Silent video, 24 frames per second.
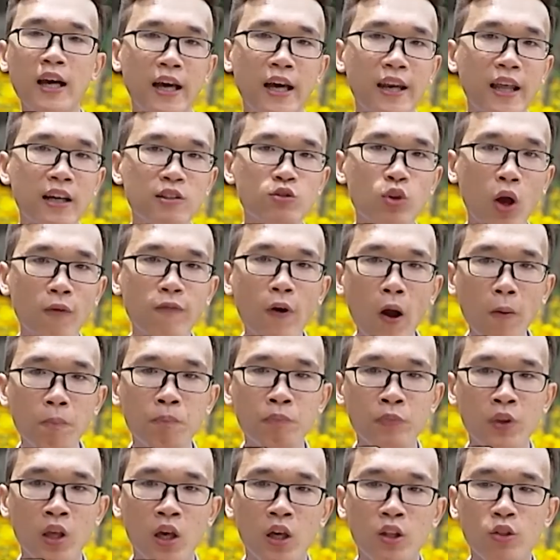khả năng xóa phông.
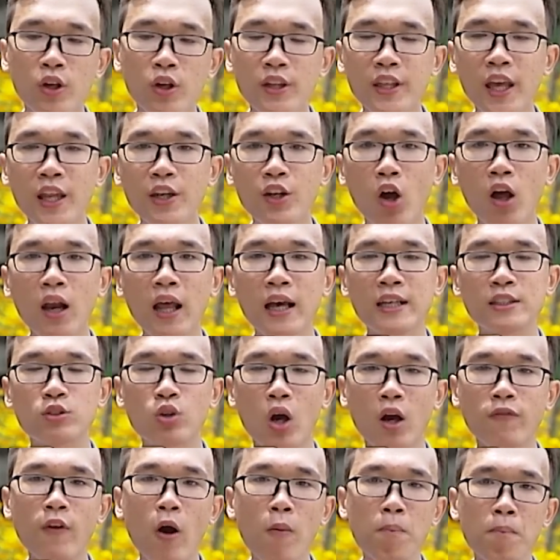Tuy nhiên nó là
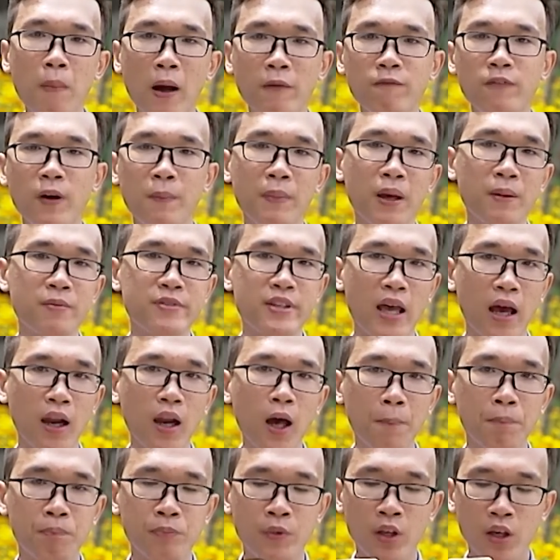xóa phông bằng phần mềm giả
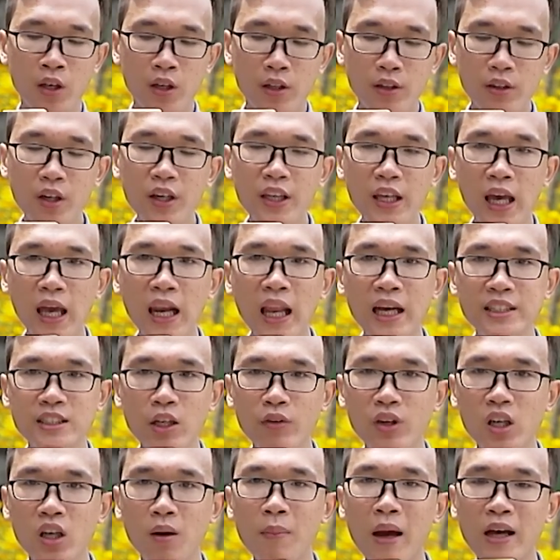lập, tức nghĩa là sau
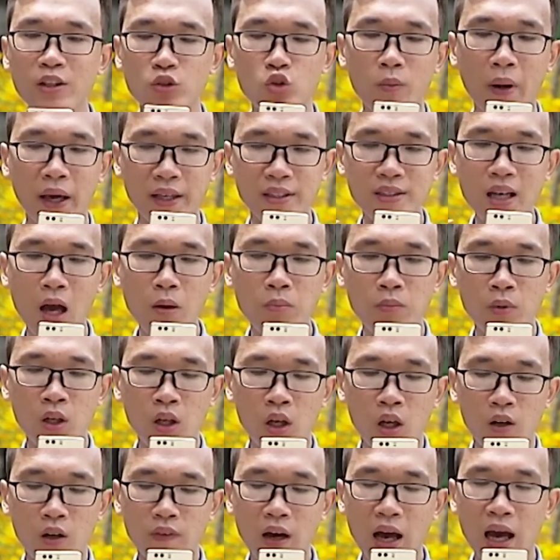khi các bạn chụp ảnh xong
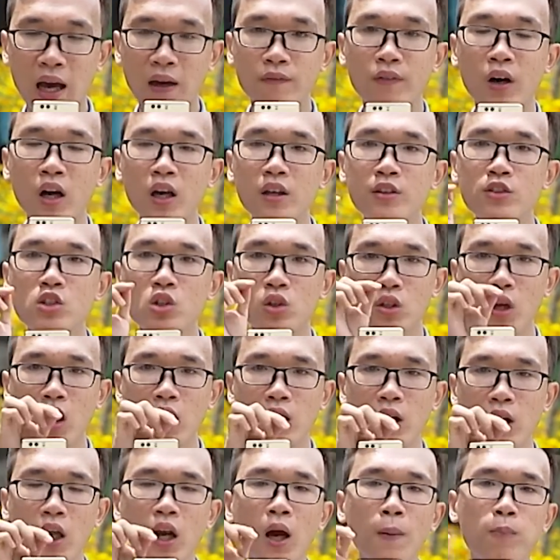và với sự
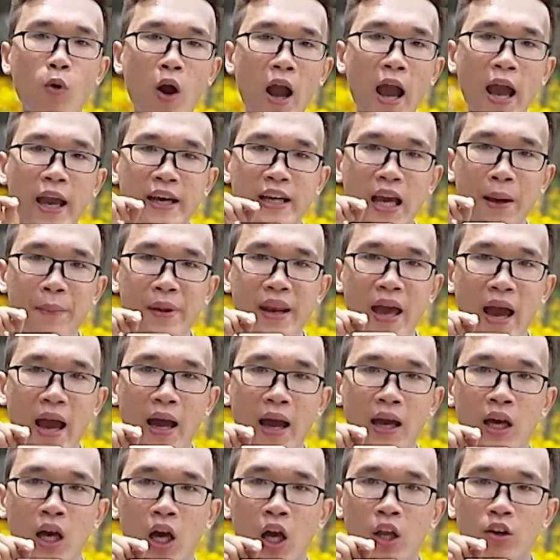kết hợp của hai camera,
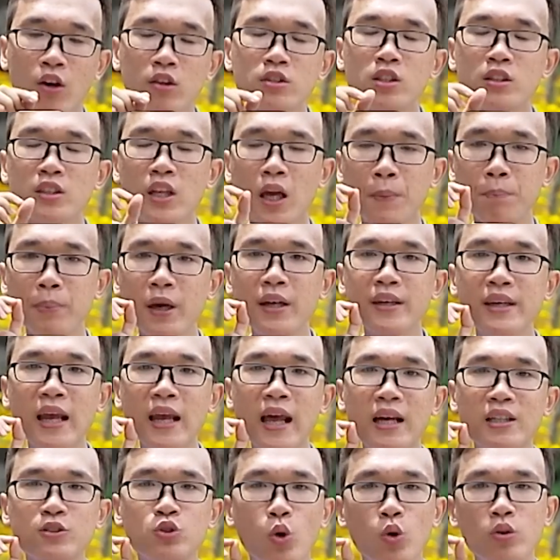nó sẽ nhận biết ra
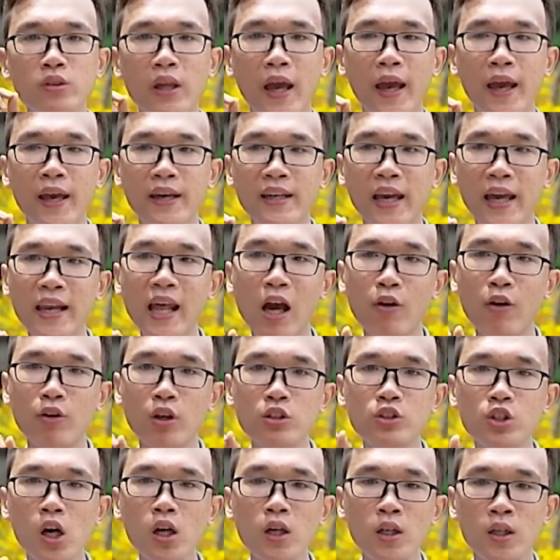là chủ thể cái nào đứng
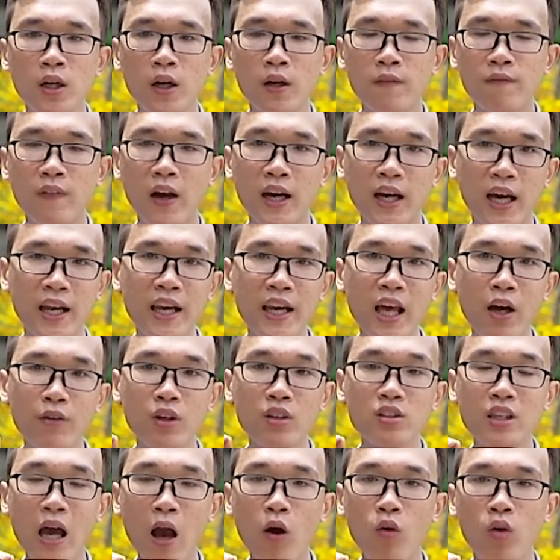trước và cái nào
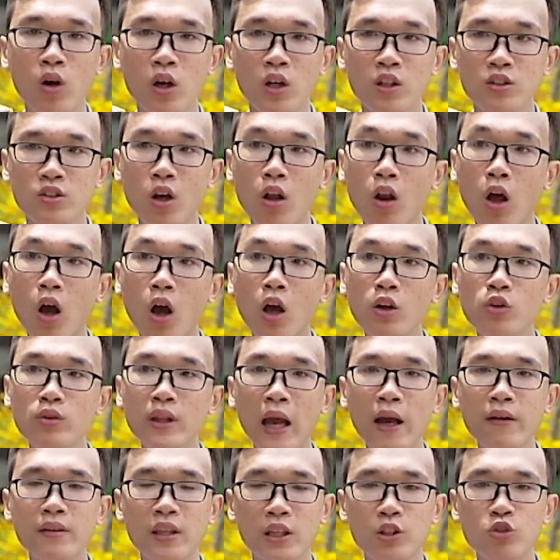đứng sau. Do đó chúng
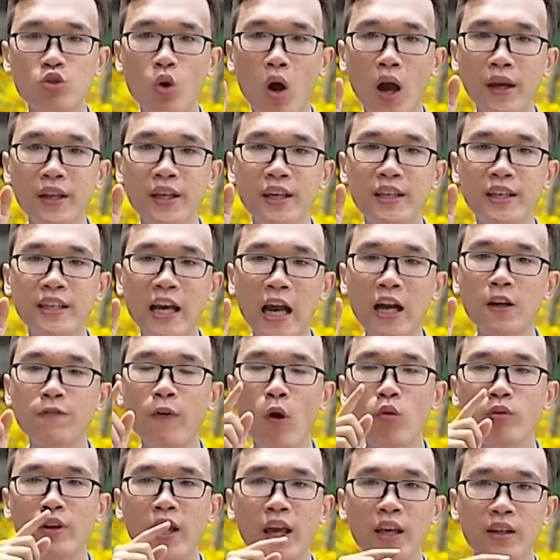ta có thể xóa đi các cái
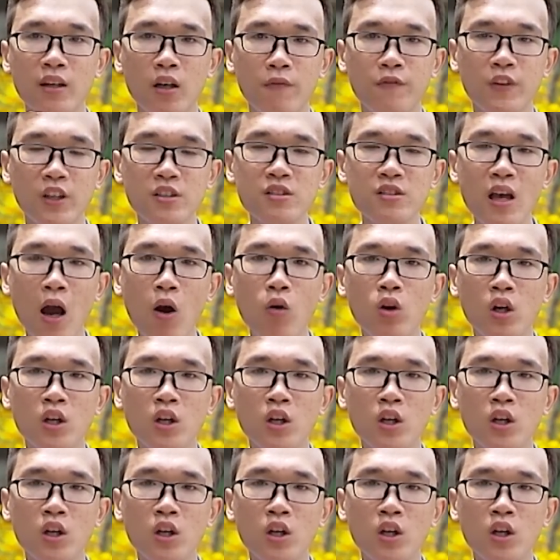phông nền ở phía sau.